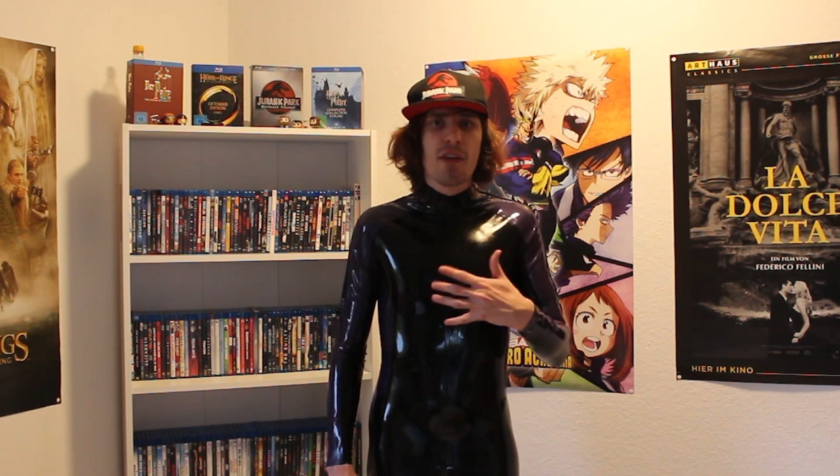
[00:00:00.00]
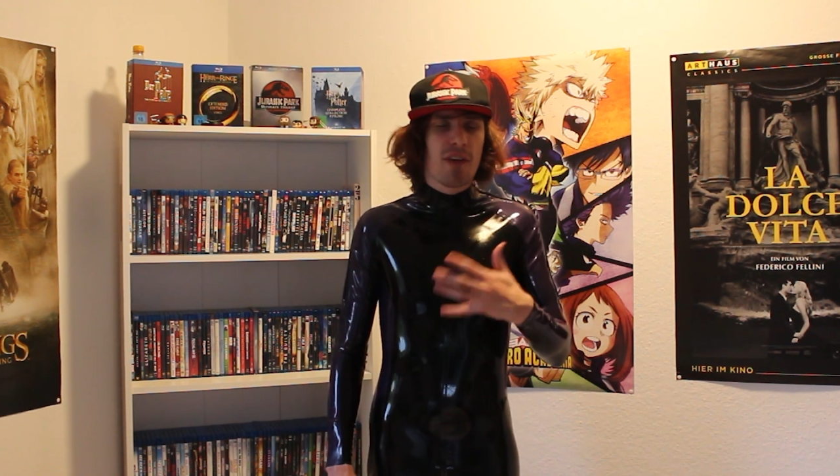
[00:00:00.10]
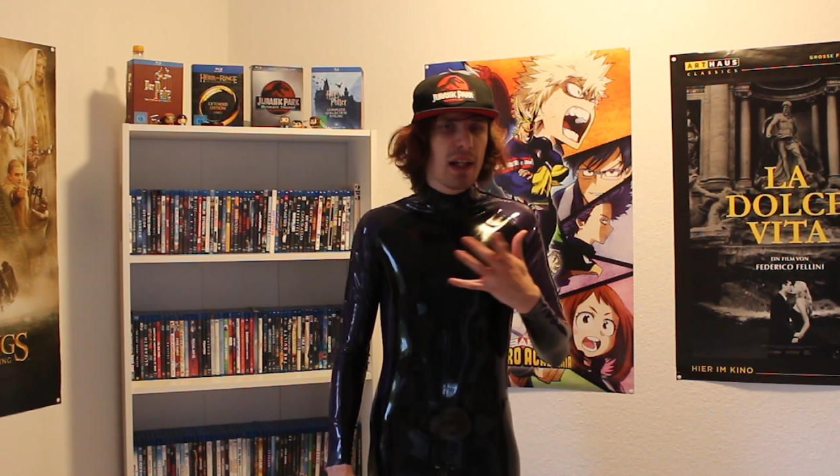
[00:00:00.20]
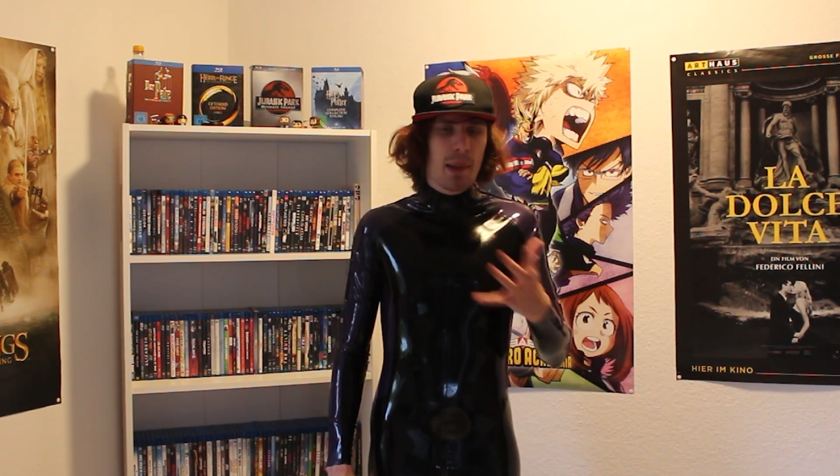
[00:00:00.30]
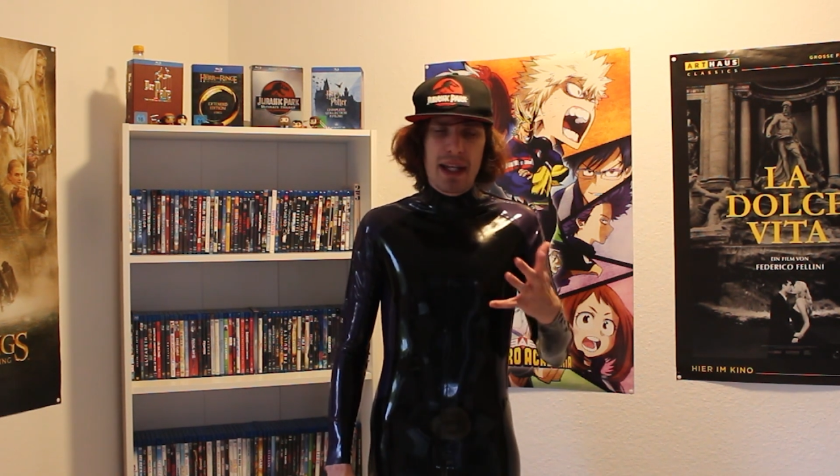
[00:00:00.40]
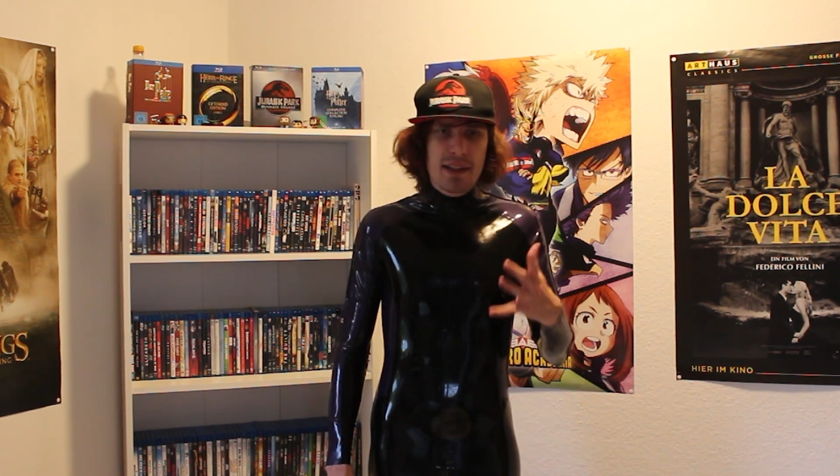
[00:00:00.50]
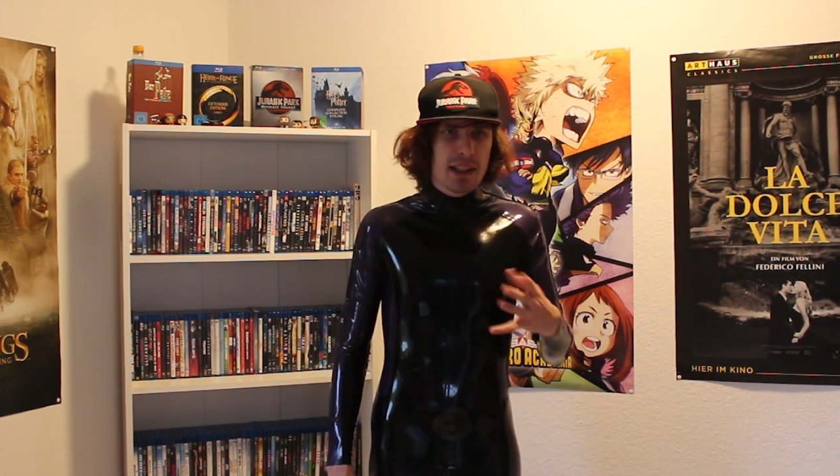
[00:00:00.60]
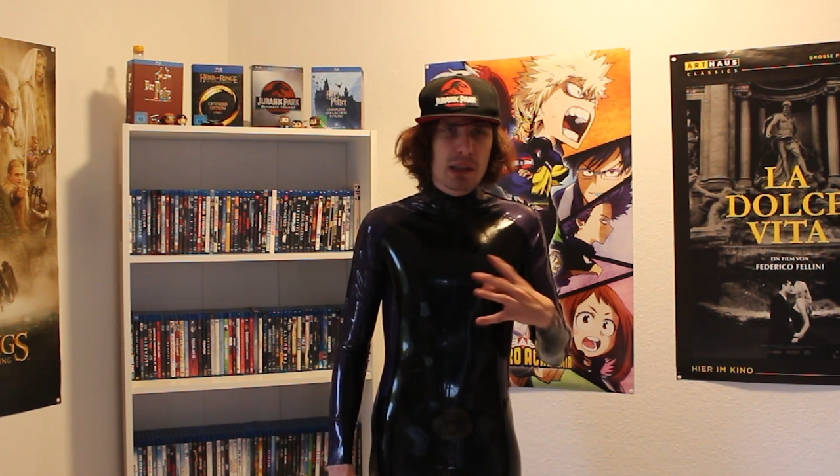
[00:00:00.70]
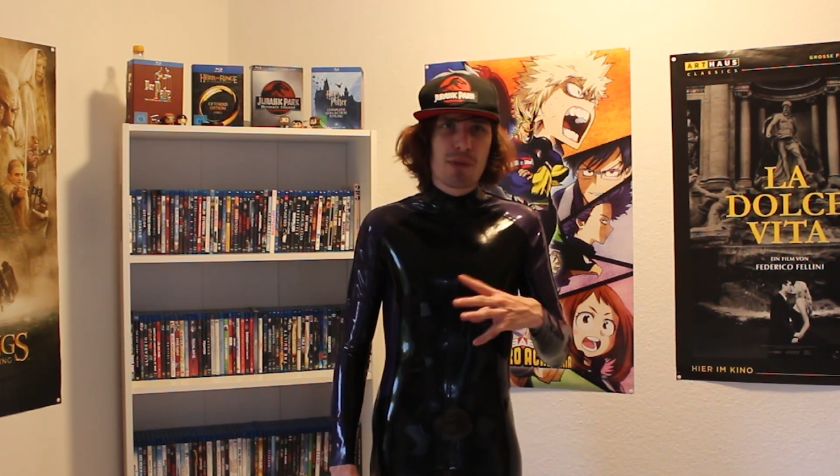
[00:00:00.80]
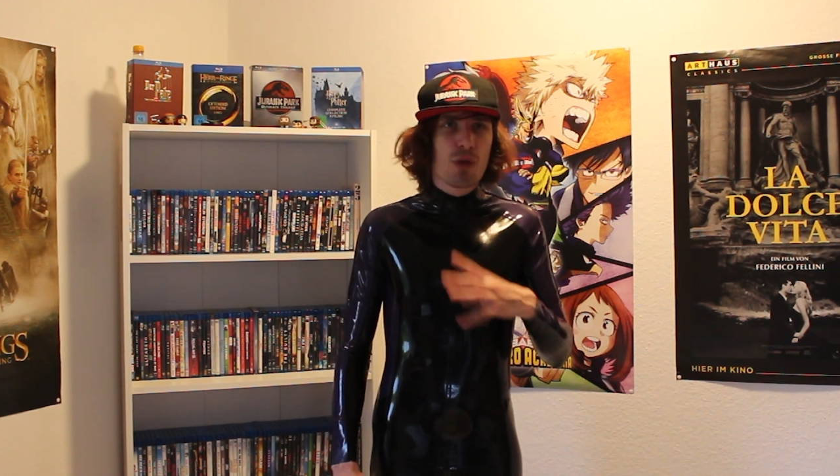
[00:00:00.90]
weil am Ende
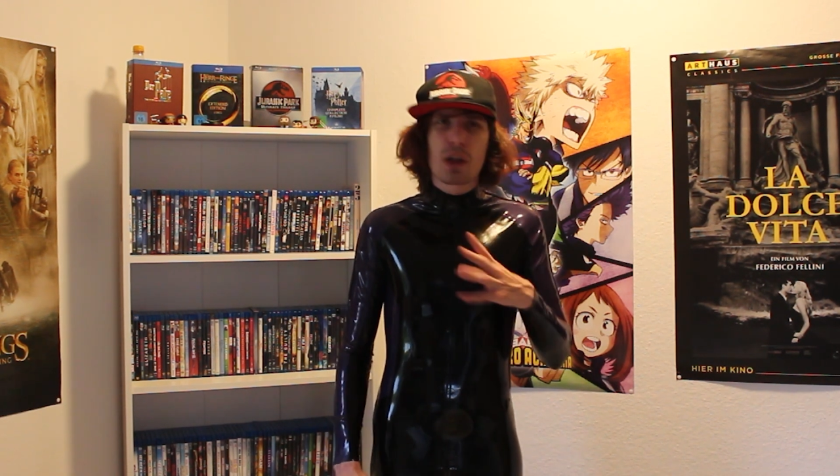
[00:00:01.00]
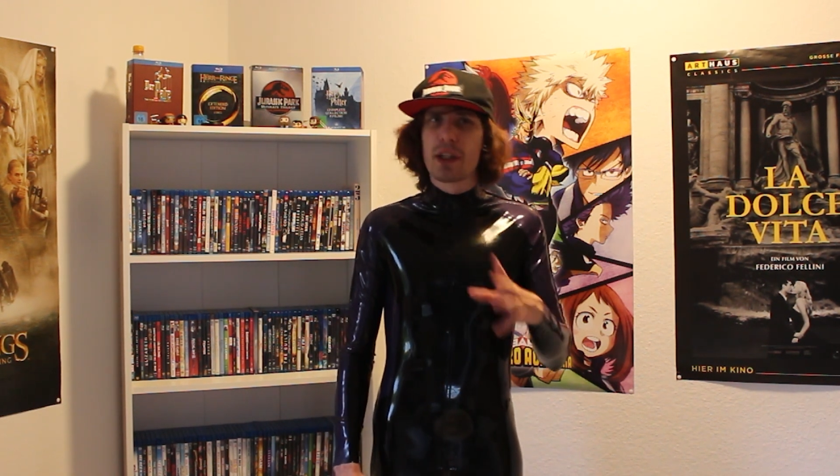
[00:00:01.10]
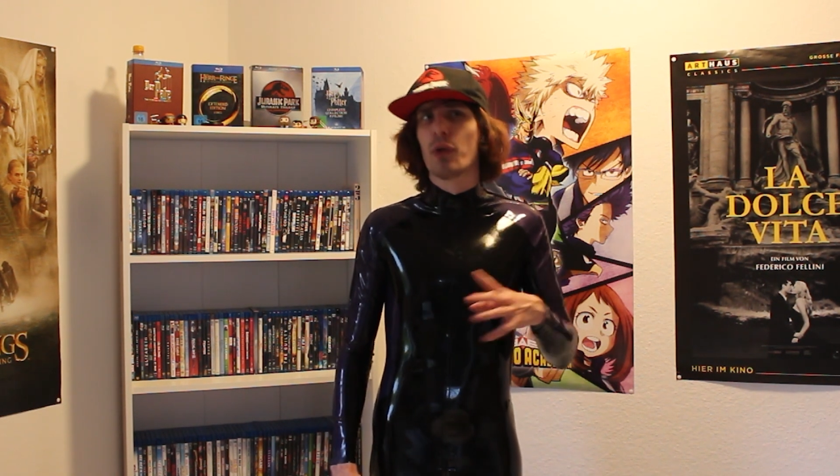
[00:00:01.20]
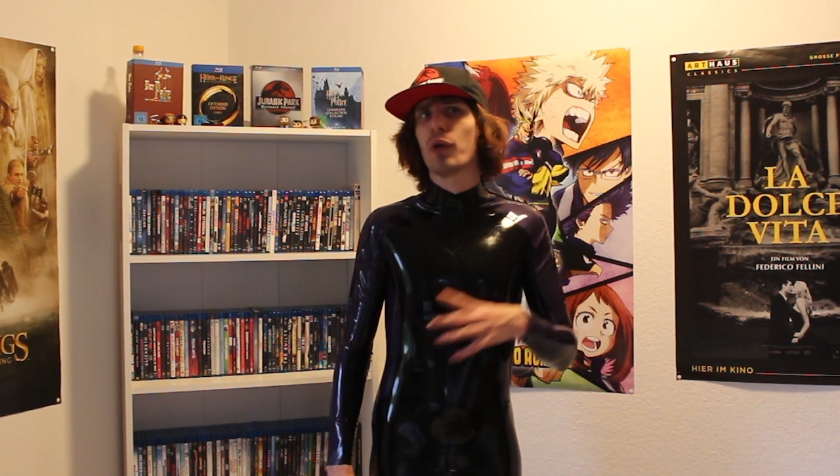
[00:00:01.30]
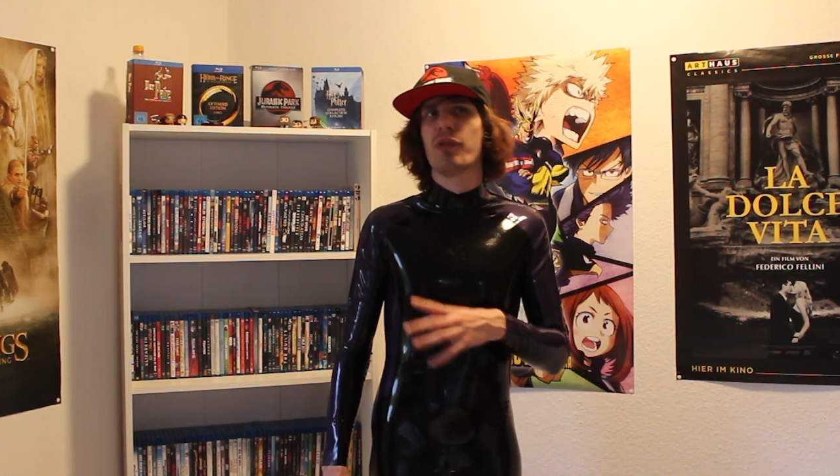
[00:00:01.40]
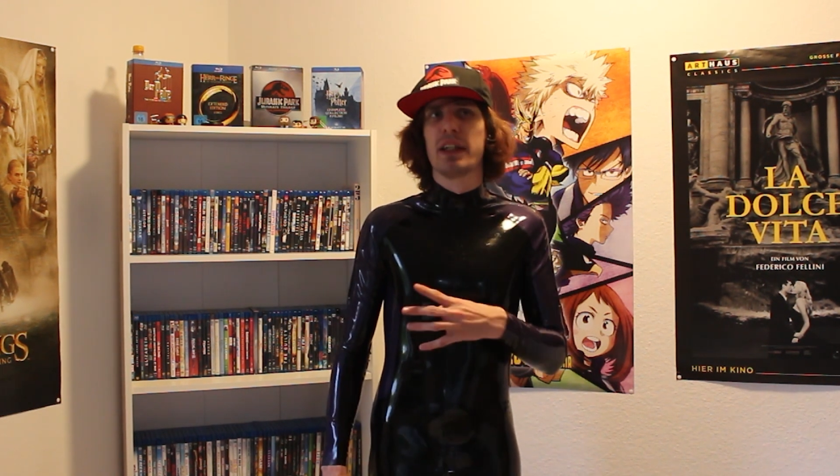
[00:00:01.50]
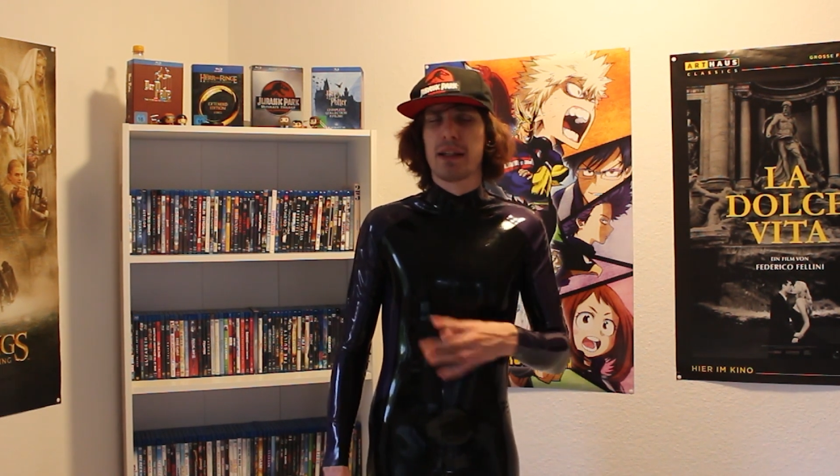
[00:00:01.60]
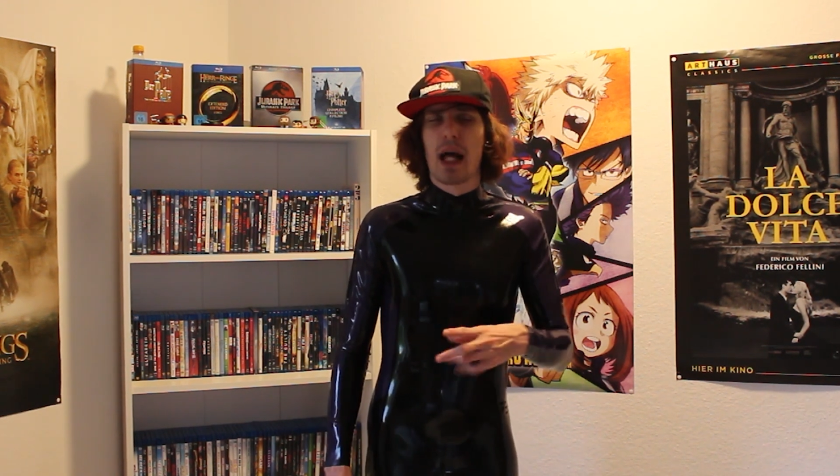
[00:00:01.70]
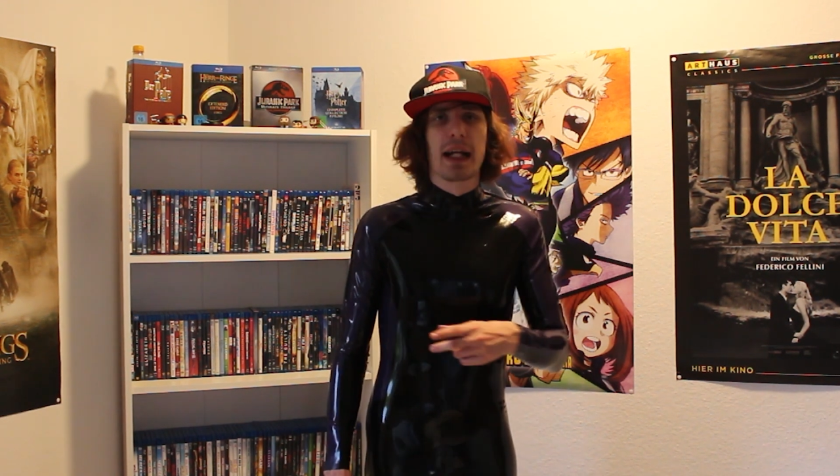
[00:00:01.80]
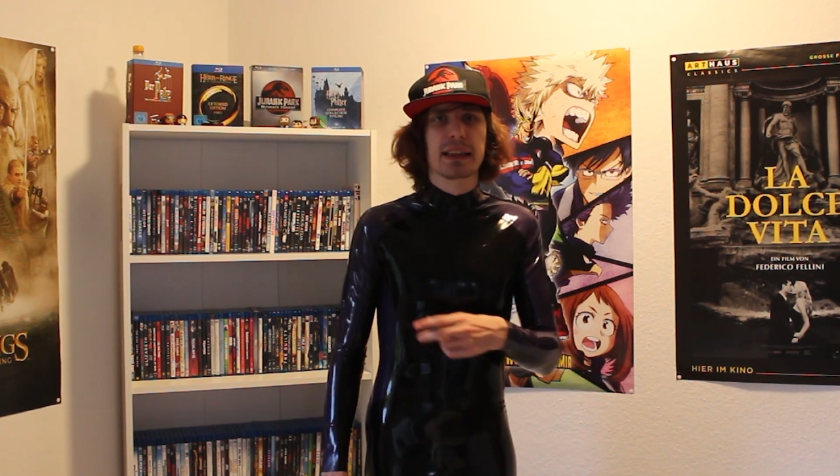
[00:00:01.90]
ist man wirklich irgendwie
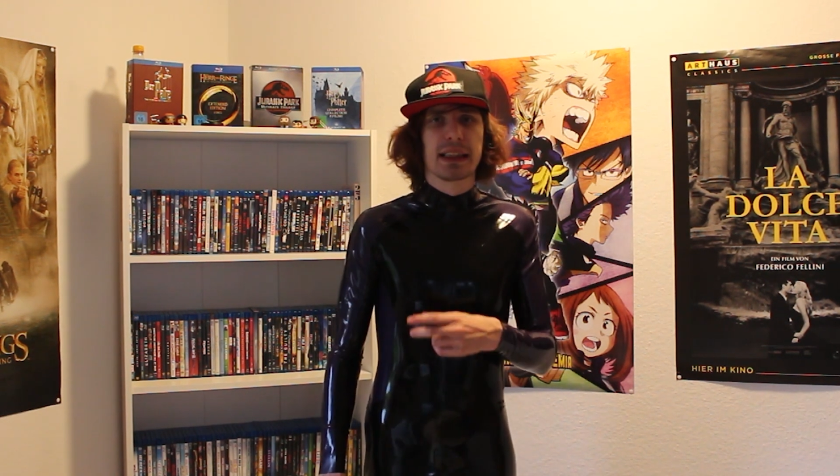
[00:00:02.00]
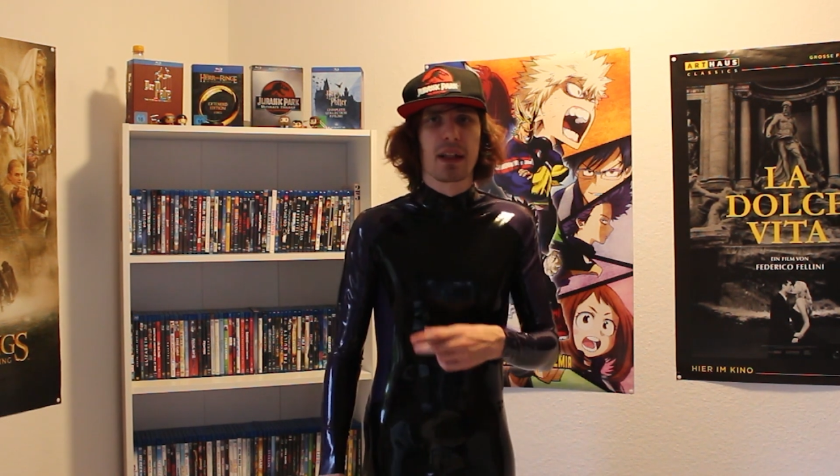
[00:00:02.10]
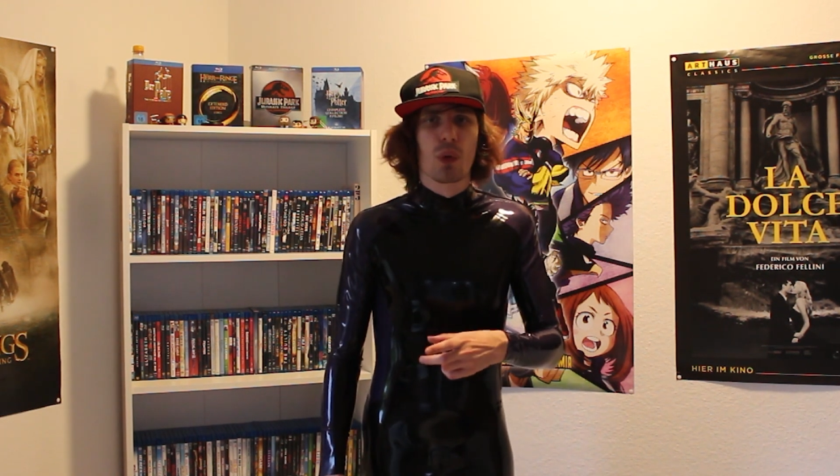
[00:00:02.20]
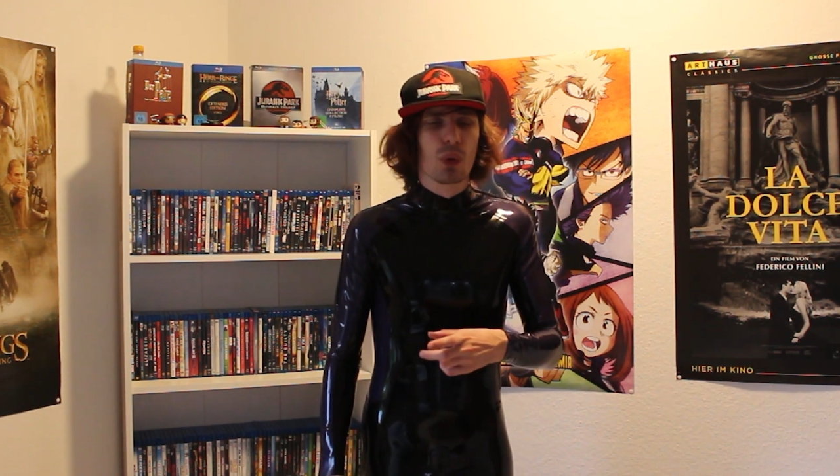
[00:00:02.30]
geneigt, sich da